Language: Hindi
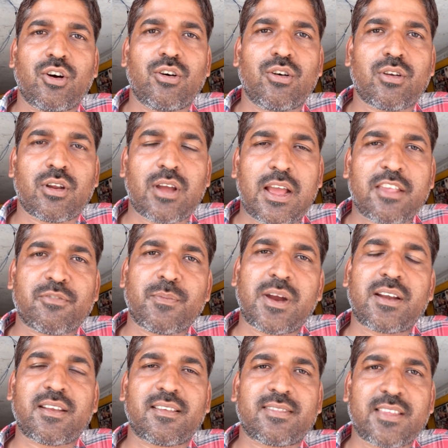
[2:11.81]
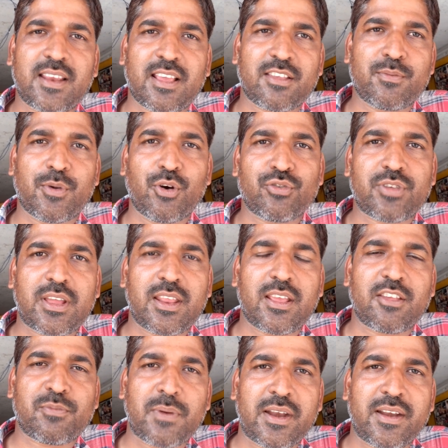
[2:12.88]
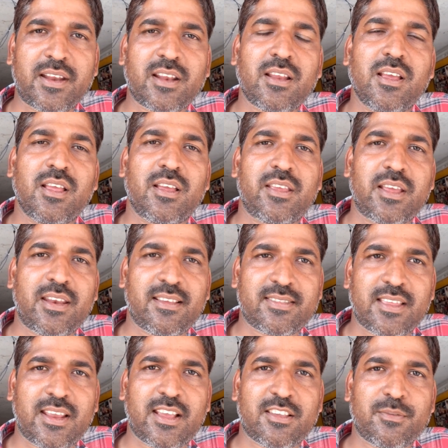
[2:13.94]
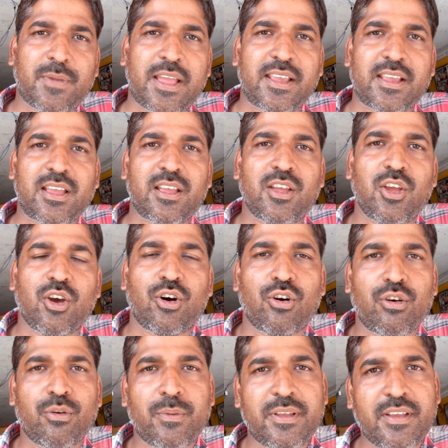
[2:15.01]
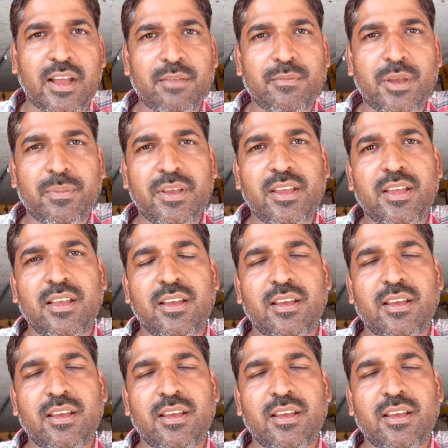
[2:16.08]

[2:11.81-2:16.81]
और आई स्मार्ट इस तरीके से बहुत सारी स्प्लेंडर यानी इस तरीके से बाइक हैं और बजाज में भी